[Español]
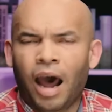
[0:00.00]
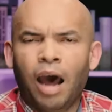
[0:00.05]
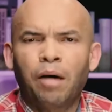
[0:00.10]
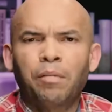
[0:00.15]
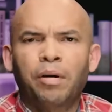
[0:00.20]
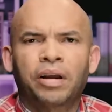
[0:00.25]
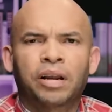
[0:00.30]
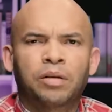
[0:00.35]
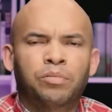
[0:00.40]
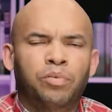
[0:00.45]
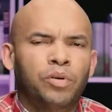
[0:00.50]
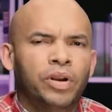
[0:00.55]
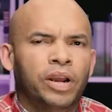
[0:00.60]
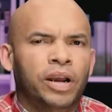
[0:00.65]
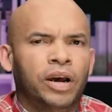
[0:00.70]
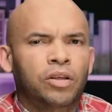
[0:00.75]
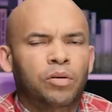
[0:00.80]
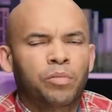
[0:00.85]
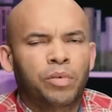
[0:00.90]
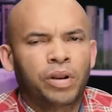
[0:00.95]
ama a
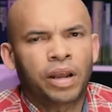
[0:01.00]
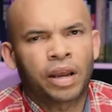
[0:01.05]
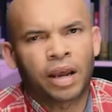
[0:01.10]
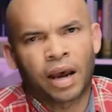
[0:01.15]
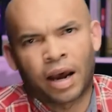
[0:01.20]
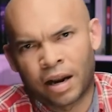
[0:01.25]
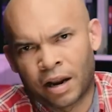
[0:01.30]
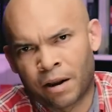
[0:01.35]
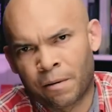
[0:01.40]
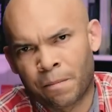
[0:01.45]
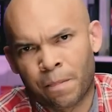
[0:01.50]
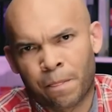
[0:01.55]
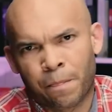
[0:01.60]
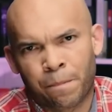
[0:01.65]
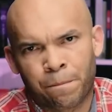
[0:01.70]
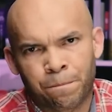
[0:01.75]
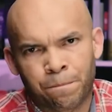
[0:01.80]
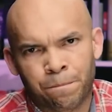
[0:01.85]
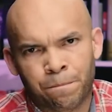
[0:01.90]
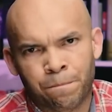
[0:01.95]
República Dominicana
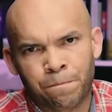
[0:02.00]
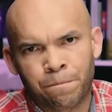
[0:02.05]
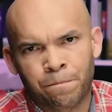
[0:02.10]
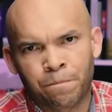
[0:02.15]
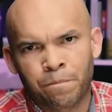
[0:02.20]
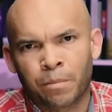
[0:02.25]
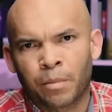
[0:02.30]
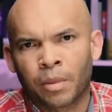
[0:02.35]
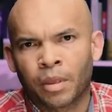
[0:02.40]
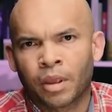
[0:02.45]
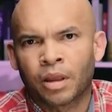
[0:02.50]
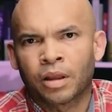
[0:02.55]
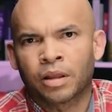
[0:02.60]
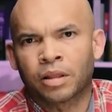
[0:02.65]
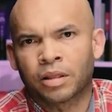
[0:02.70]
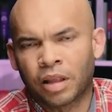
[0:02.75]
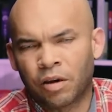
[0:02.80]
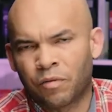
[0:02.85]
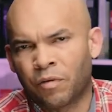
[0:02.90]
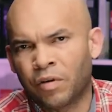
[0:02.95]

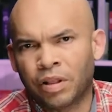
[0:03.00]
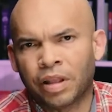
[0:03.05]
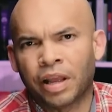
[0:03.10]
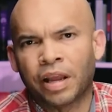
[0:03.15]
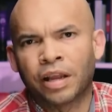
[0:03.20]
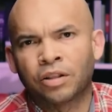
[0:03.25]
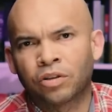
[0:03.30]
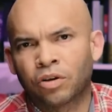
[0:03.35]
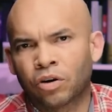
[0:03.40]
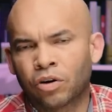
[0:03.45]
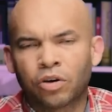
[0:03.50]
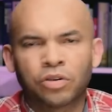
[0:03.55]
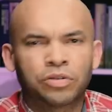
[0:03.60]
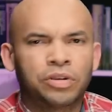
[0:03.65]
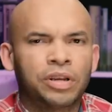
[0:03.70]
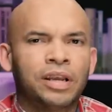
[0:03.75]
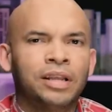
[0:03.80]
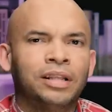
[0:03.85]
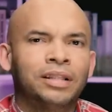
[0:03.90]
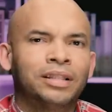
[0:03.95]
defendiendo
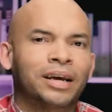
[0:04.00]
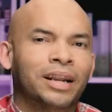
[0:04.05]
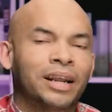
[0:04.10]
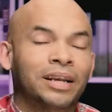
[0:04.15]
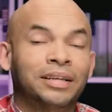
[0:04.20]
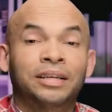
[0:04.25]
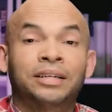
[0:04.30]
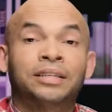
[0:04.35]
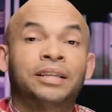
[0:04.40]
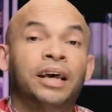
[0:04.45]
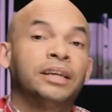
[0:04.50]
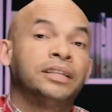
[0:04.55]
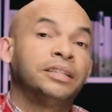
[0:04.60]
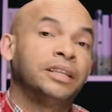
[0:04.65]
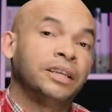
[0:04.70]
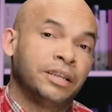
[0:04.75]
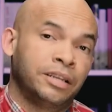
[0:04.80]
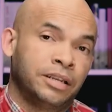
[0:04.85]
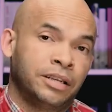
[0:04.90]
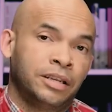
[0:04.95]
los intereses de
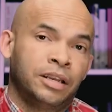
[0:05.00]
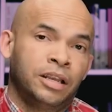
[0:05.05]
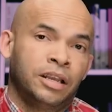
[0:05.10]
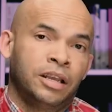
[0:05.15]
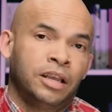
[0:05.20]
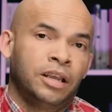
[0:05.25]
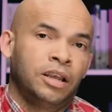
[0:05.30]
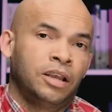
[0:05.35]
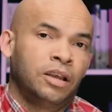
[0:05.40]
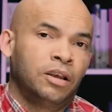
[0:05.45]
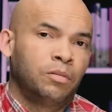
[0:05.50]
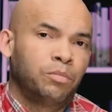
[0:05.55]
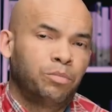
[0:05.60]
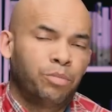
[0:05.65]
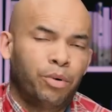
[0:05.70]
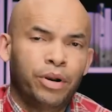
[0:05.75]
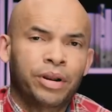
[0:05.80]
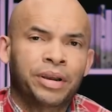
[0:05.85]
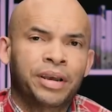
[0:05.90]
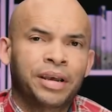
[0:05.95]
Haití.
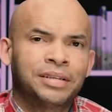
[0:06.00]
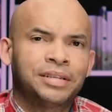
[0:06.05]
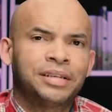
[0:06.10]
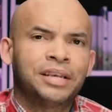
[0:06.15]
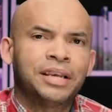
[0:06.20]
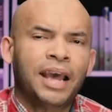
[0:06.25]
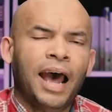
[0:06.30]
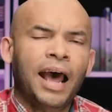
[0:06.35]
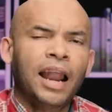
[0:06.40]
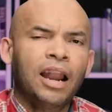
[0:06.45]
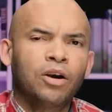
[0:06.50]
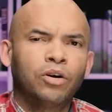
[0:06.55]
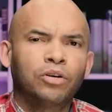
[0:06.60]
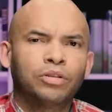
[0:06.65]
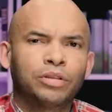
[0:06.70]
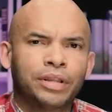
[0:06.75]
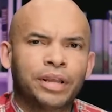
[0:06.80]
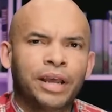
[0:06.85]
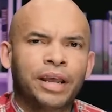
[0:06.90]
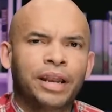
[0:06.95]
Porque si
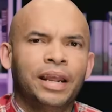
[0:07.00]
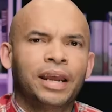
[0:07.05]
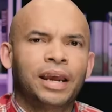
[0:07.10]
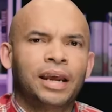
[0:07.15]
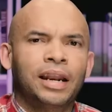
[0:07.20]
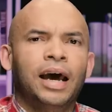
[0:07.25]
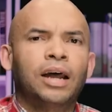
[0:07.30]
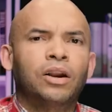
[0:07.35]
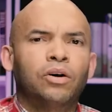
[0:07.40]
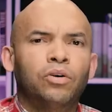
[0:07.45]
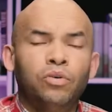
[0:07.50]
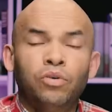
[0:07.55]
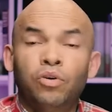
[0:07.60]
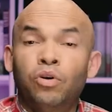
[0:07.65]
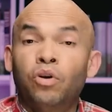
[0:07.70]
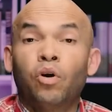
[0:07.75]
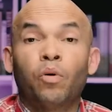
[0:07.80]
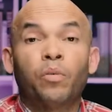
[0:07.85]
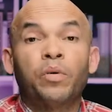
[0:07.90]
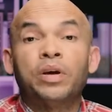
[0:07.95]
algo tiene claro
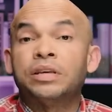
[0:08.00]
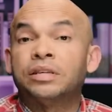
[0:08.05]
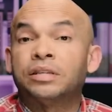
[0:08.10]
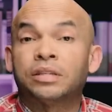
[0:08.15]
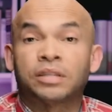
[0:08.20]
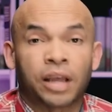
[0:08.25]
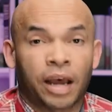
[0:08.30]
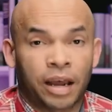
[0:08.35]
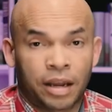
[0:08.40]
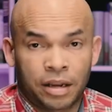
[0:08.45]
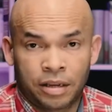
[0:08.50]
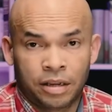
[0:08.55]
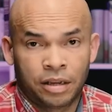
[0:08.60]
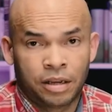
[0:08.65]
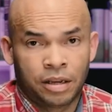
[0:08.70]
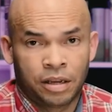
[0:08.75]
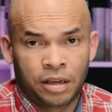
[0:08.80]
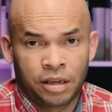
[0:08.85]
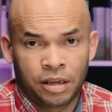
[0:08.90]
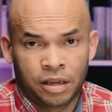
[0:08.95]
un lobista,
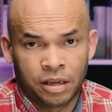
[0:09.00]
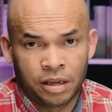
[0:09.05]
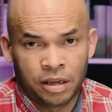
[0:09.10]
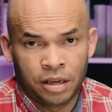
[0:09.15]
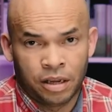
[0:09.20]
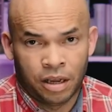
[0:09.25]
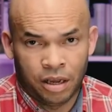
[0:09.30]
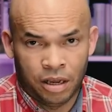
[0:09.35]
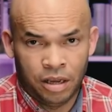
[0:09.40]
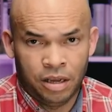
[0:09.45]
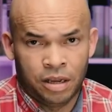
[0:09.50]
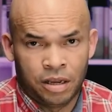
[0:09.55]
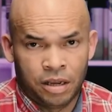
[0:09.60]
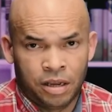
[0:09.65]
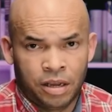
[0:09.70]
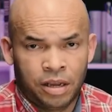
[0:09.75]
¿eh?